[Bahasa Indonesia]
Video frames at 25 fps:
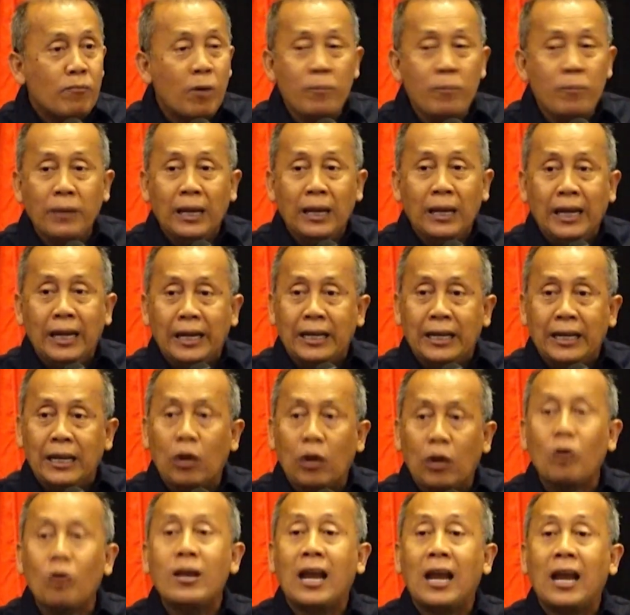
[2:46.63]

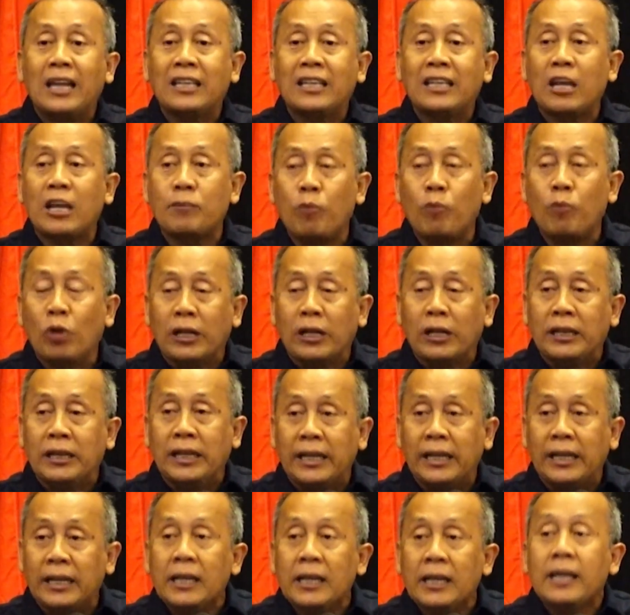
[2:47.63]
memiliki loyalitas
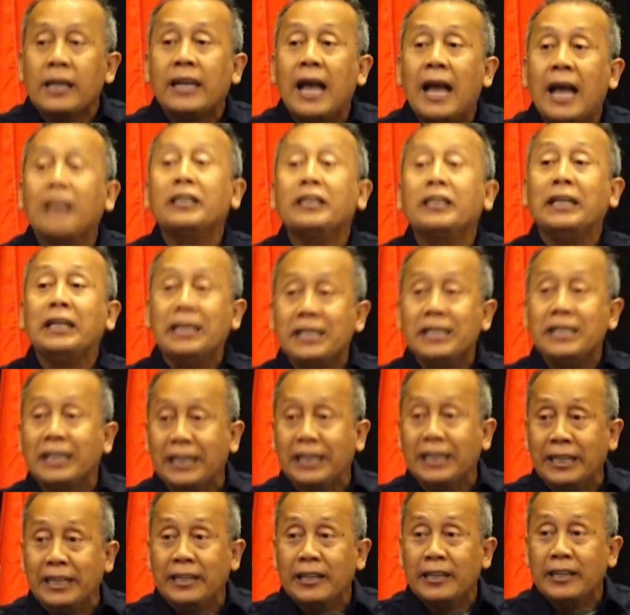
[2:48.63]
politik yang
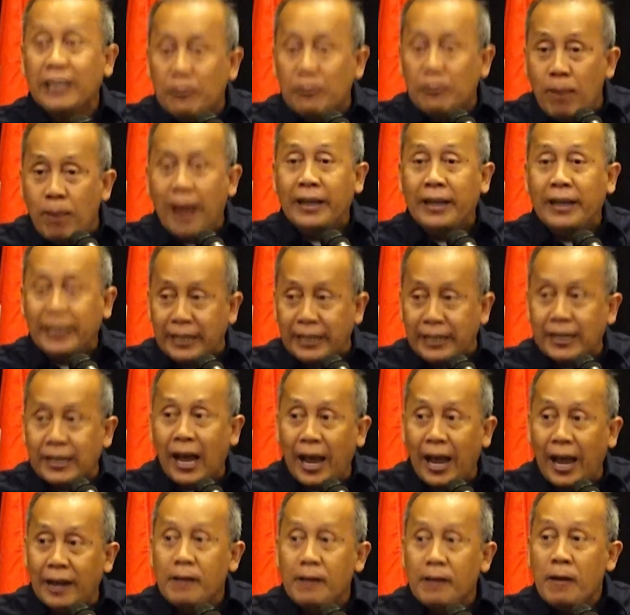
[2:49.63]
tinggi
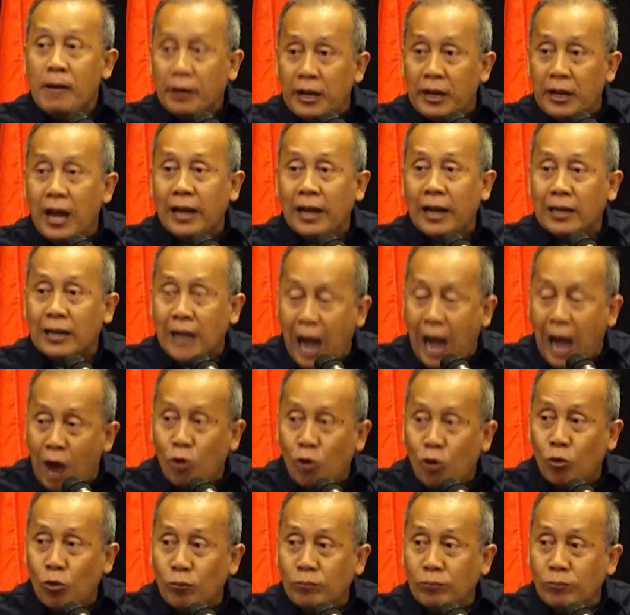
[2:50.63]
dibandingkan dengan
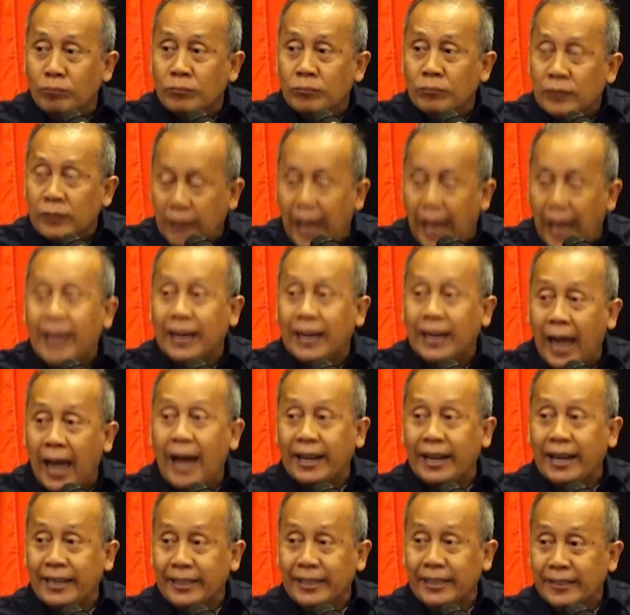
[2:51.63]
kaum
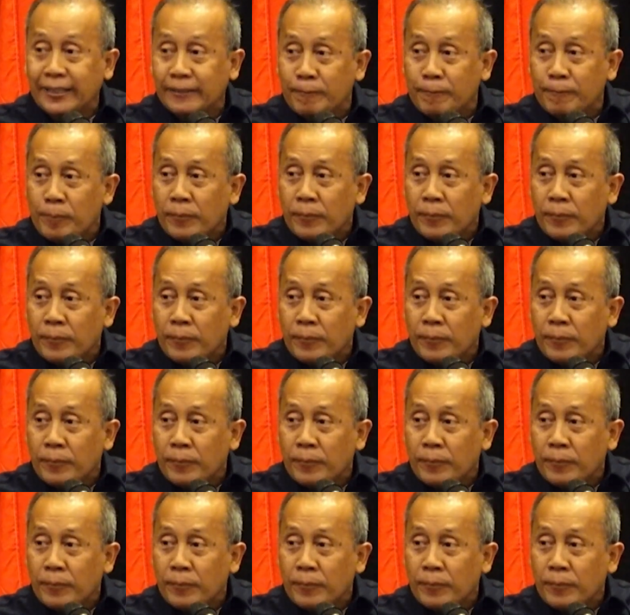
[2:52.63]
laki-laki.